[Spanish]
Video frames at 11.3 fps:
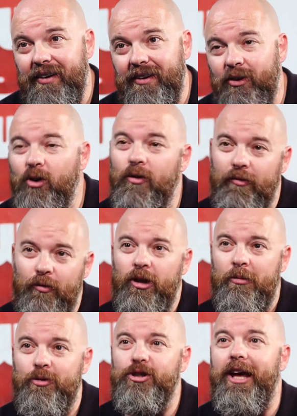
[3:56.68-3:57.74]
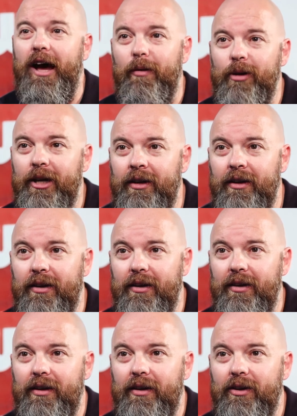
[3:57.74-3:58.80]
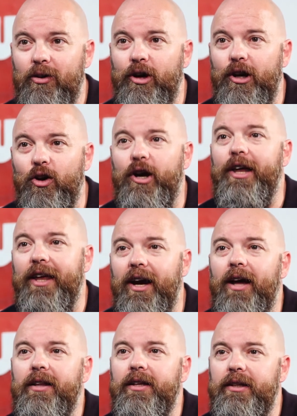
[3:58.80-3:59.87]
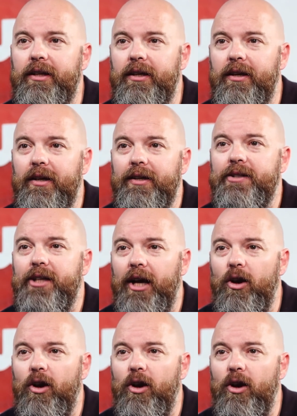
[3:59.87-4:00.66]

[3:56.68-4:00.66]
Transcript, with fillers: No confundamos que hablen con que lo que digan de ti sea